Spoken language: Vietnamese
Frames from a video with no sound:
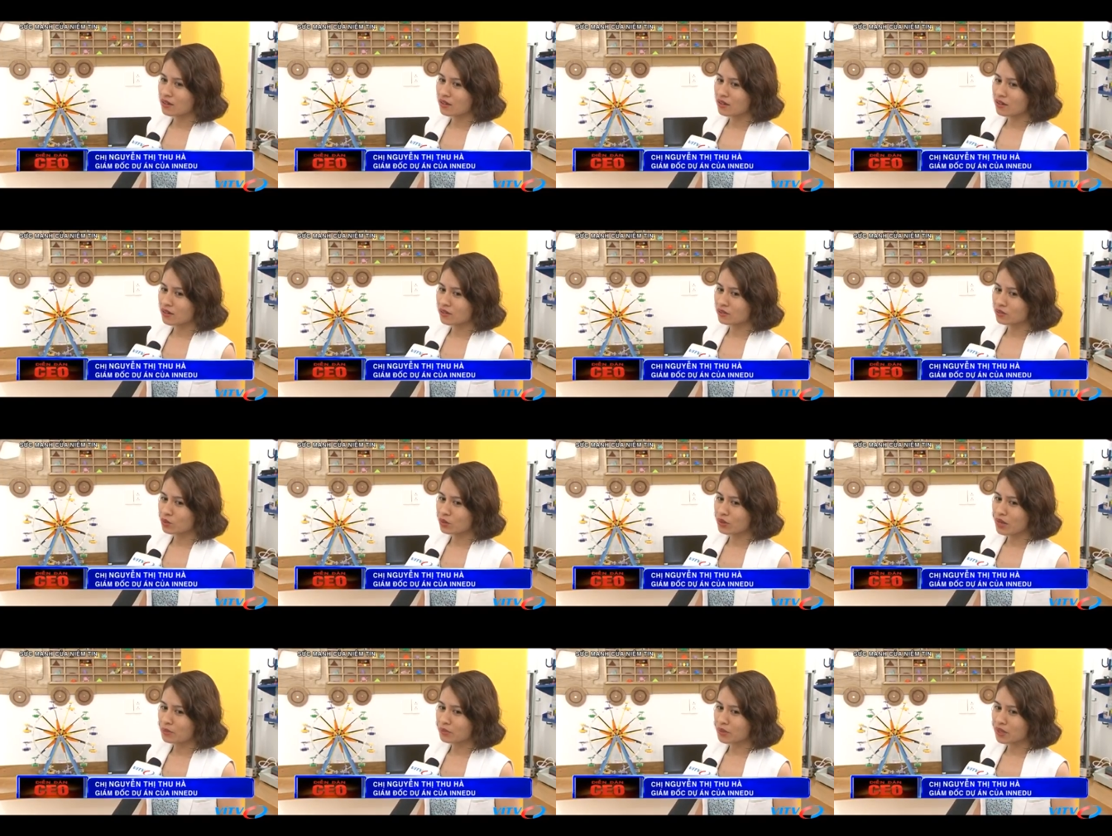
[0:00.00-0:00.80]
Ờ,
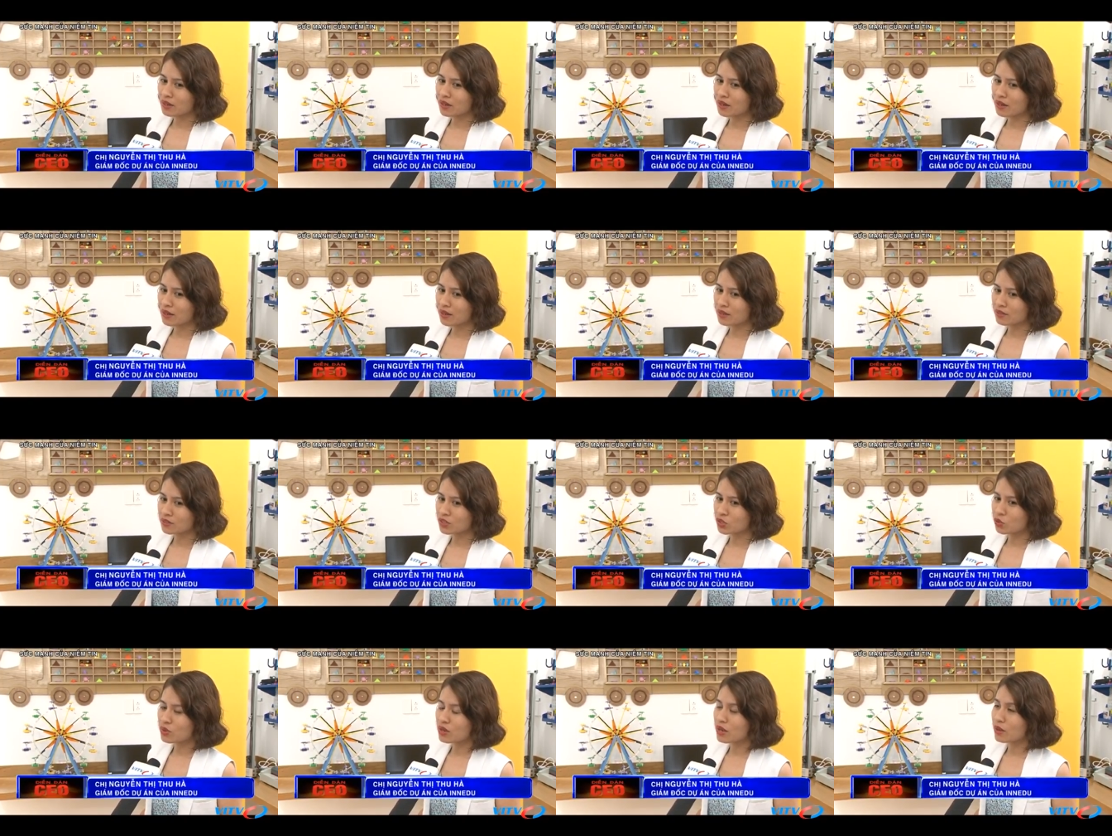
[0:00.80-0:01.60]
tôi cảm thấy là
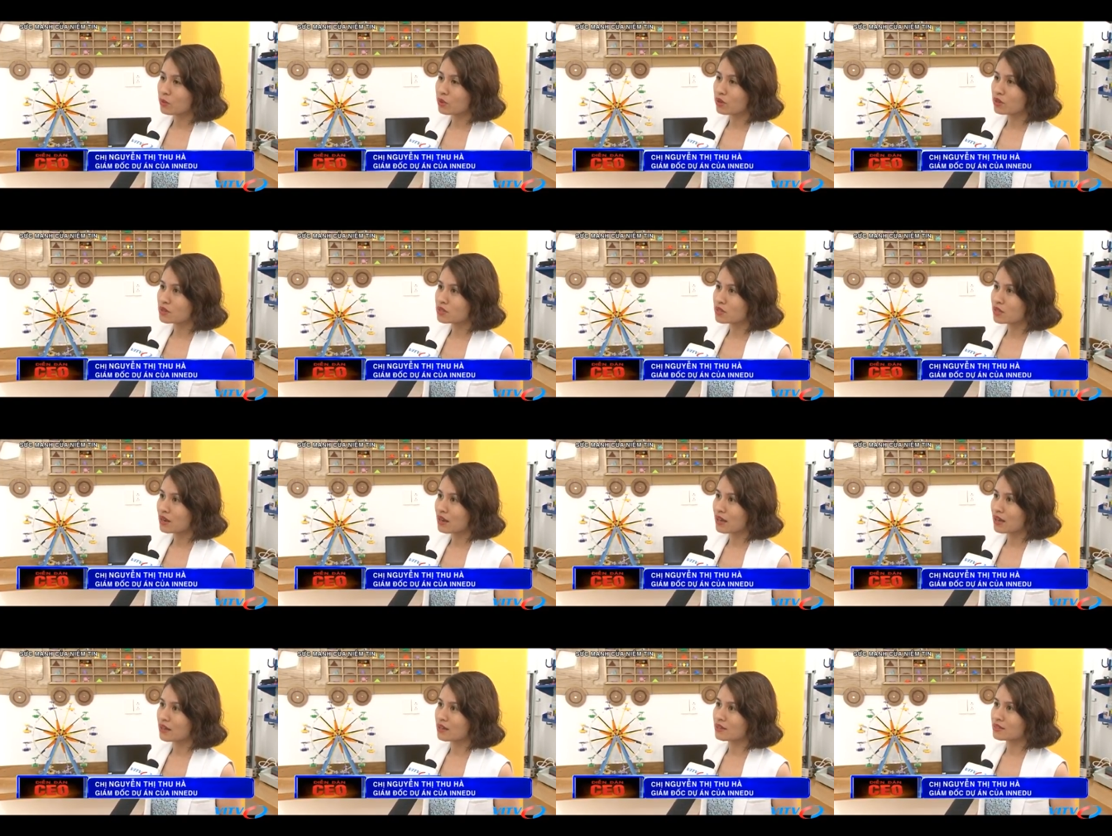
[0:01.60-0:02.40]
chị Quyên là một người rất
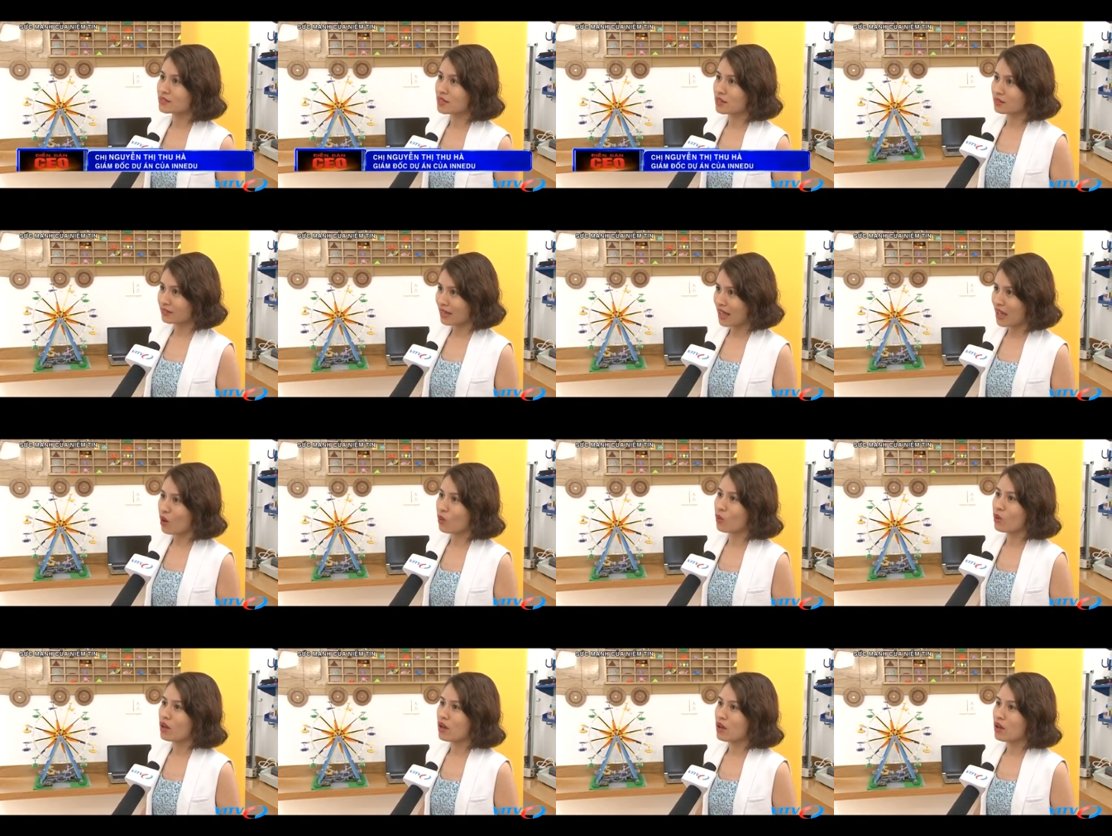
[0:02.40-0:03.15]
là sáng tạo